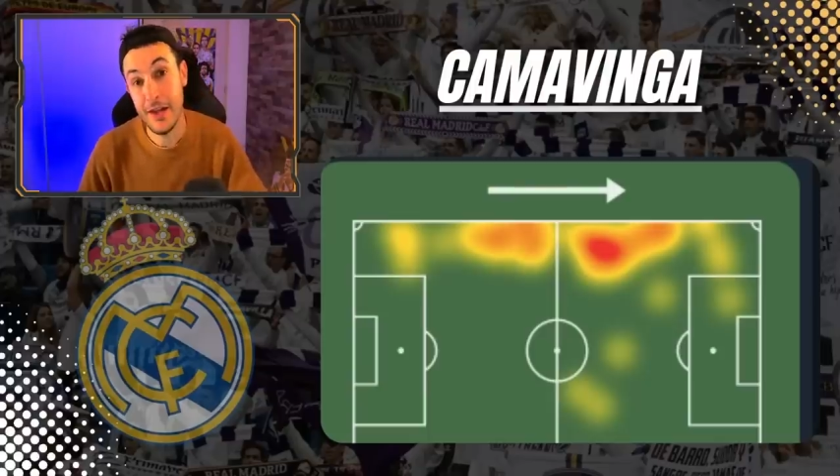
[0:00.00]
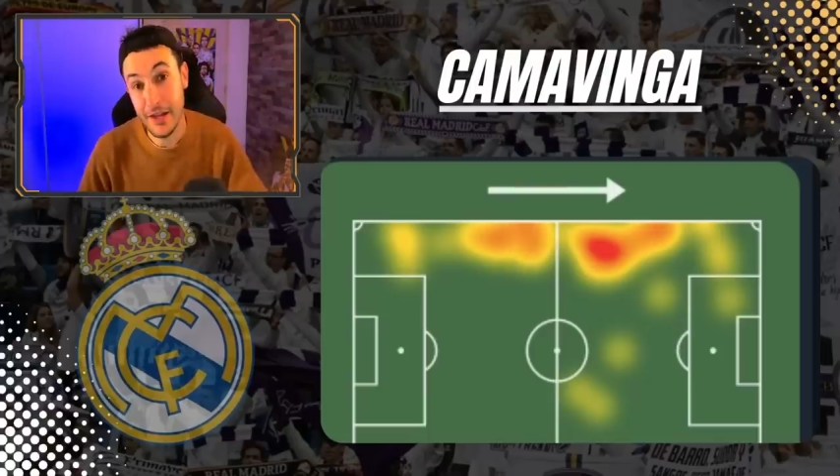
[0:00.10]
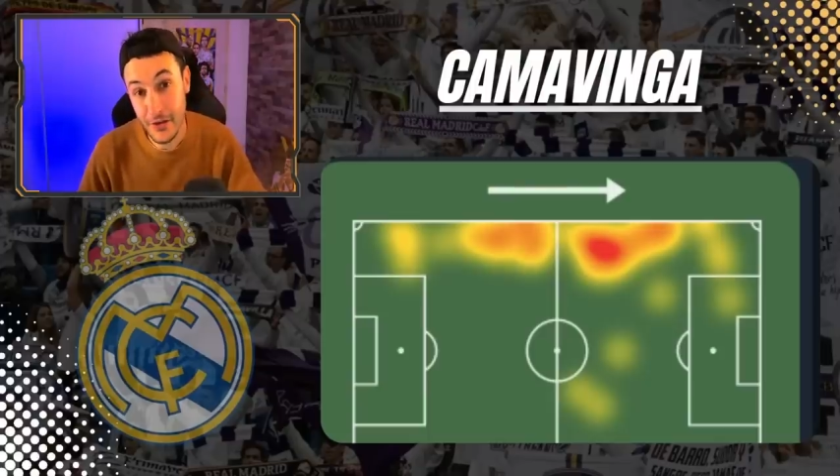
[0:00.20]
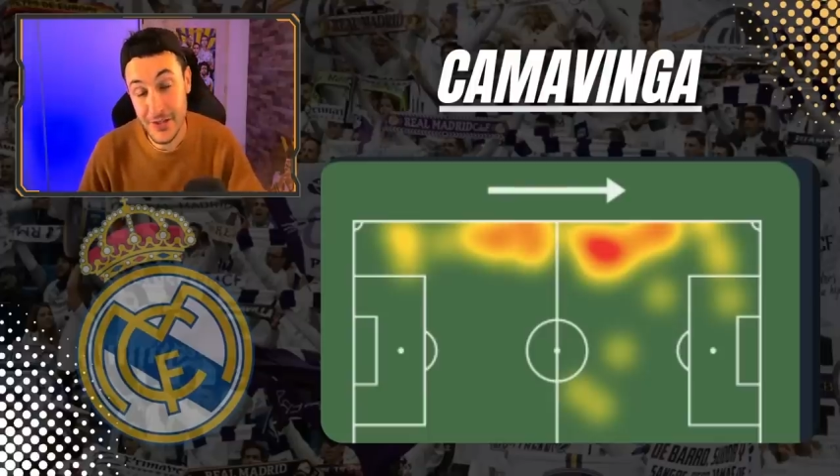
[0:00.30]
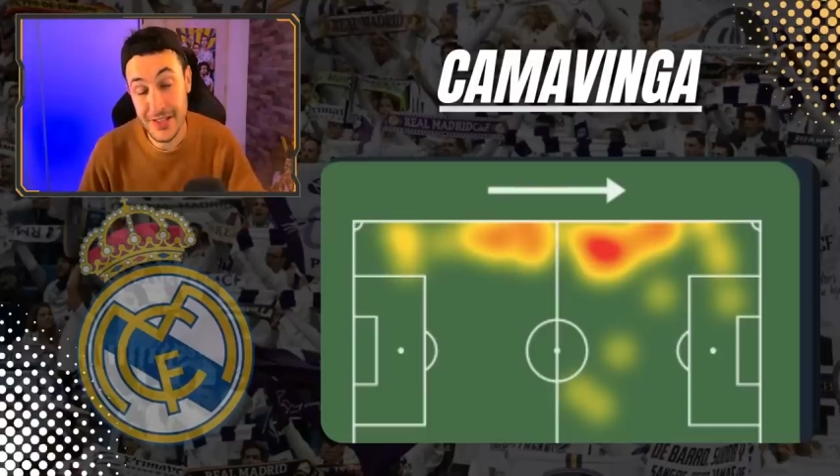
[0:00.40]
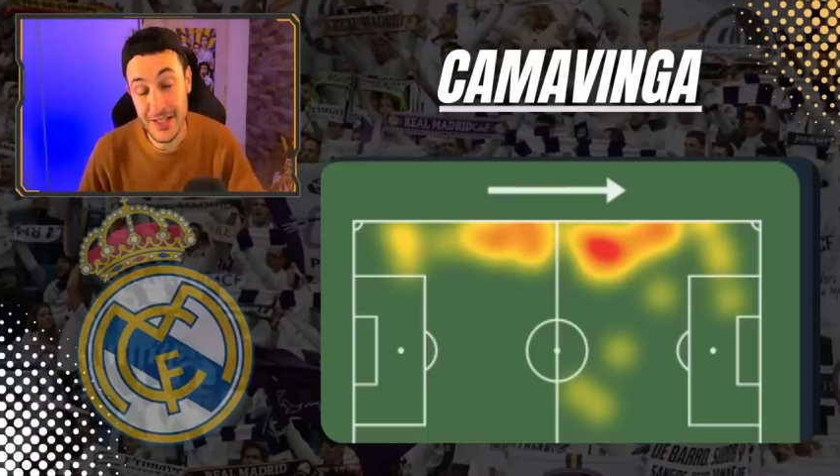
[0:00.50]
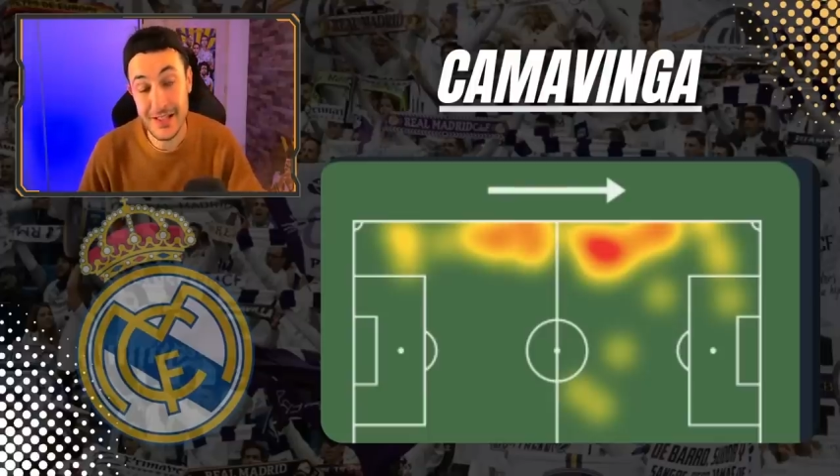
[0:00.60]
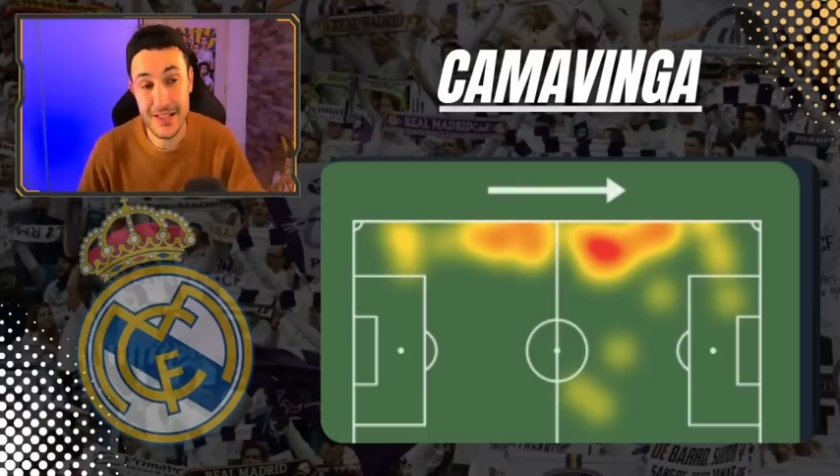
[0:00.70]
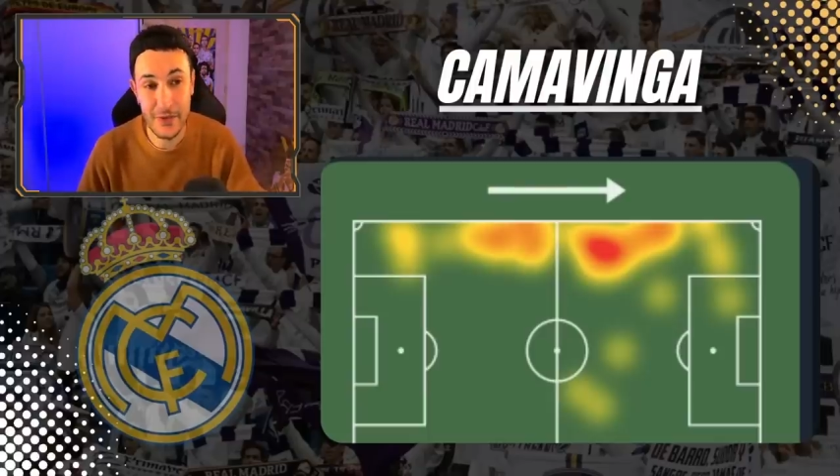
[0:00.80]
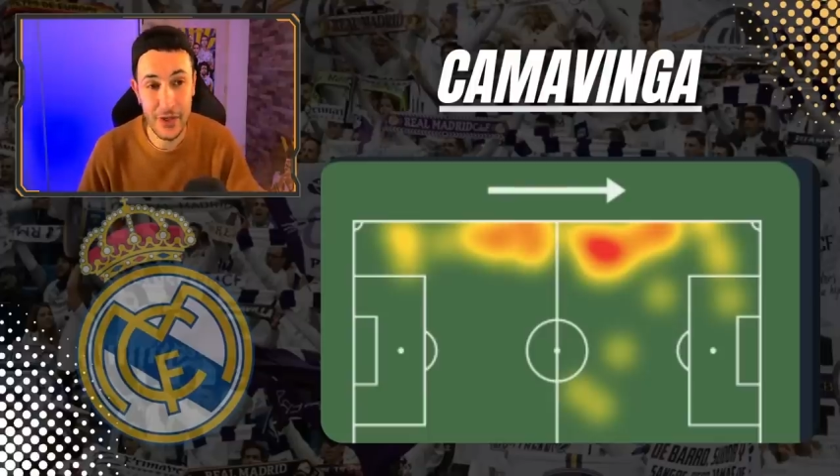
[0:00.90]
Et en ça,
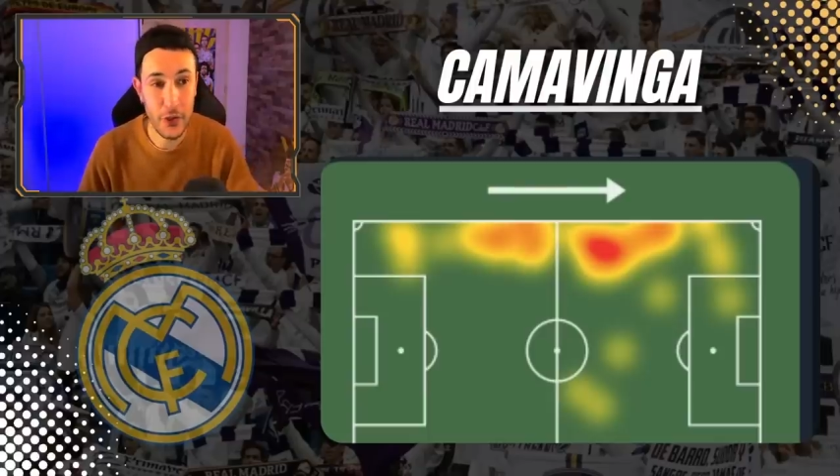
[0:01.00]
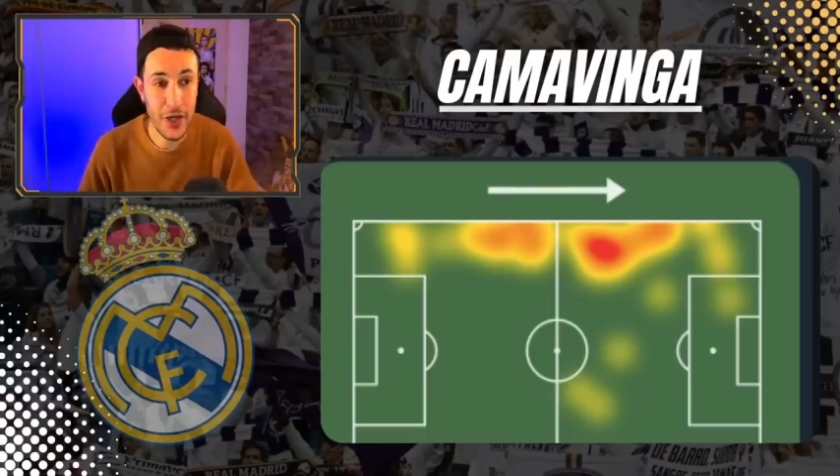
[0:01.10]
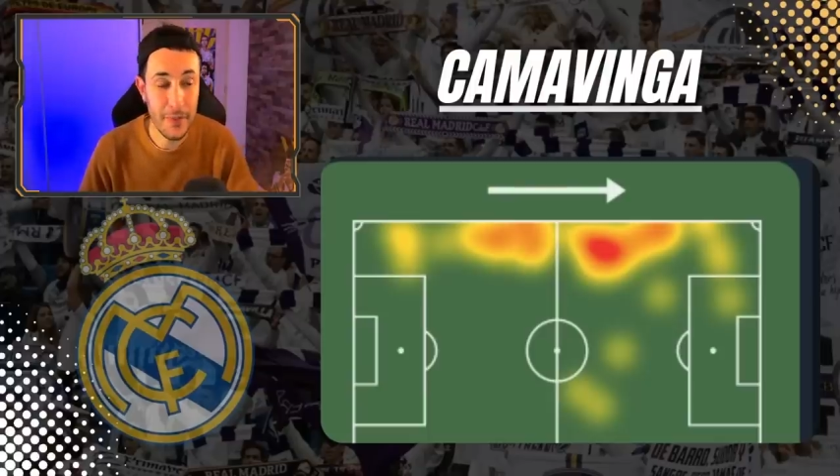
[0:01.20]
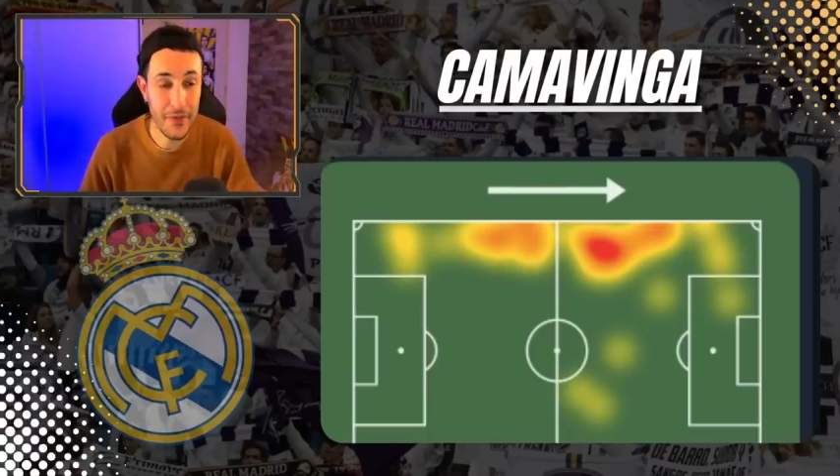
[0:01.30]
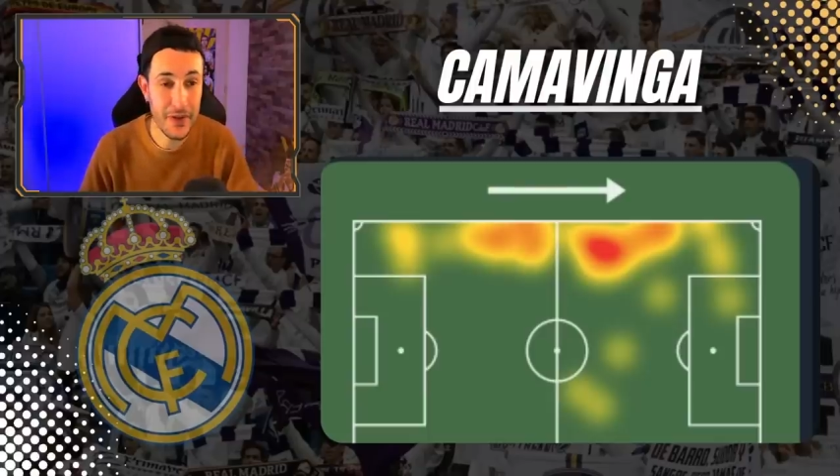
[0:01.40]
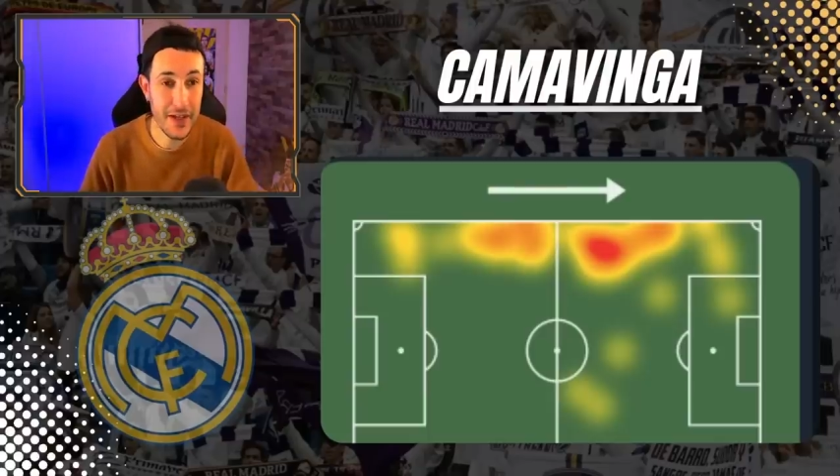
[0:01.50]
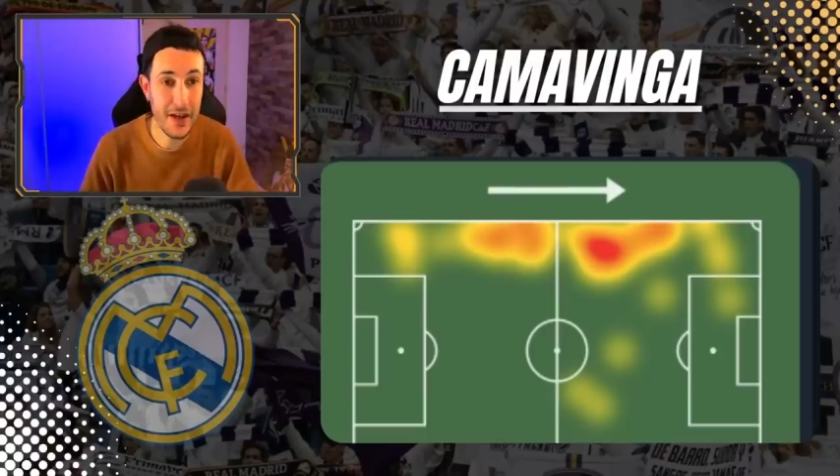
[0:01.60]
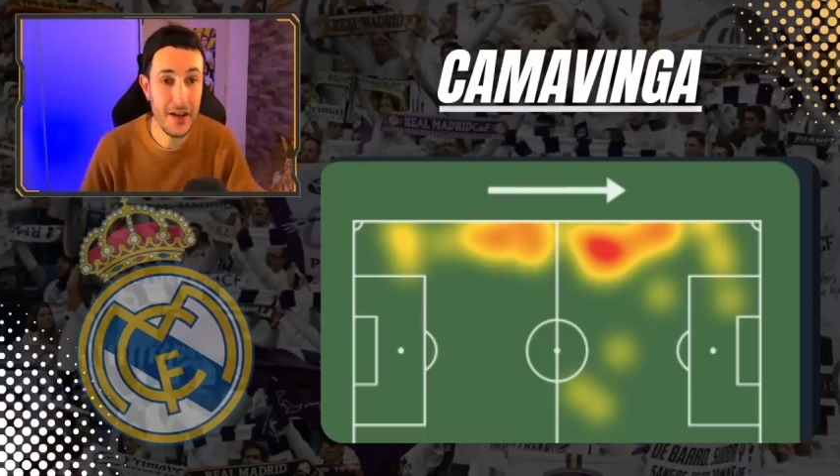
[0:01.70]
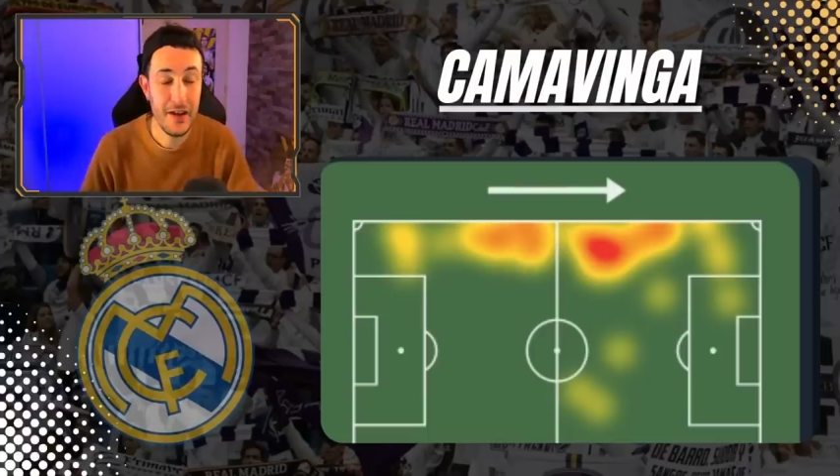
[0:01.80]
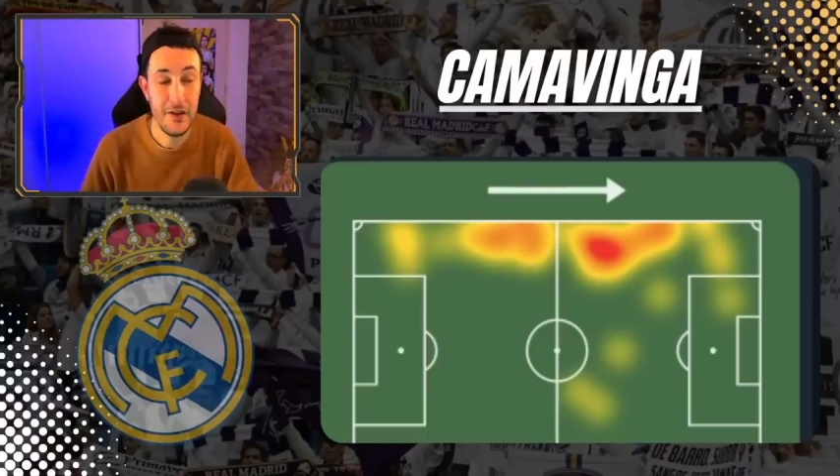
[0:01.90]
c'est vrai que
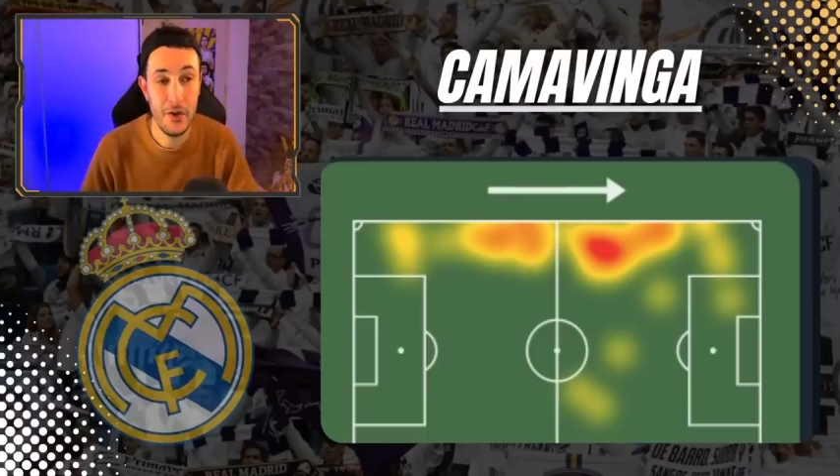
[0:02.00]
Kamavinga